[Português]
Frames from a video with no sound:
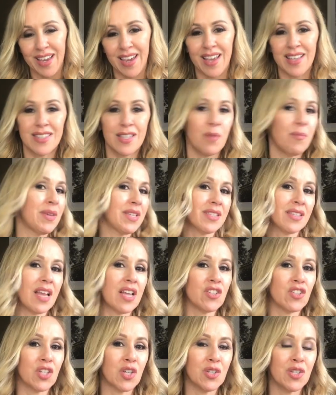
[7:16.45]
essa
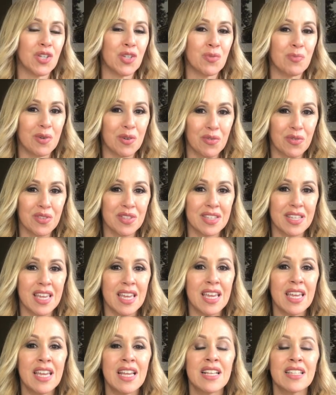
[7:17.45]
mensagem que eu deixo para você.